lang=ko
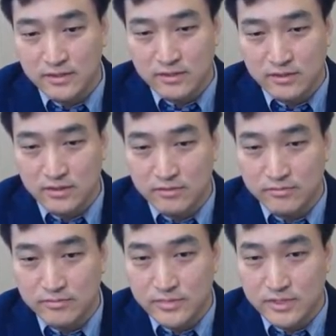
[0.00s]

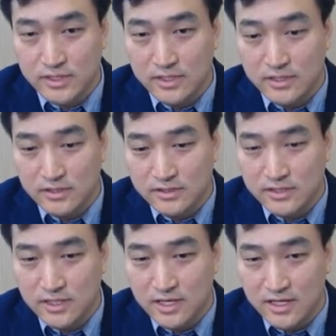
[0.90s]
그럼 이제
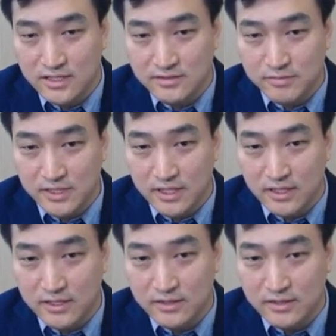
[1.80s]
시작을 하겠습니다.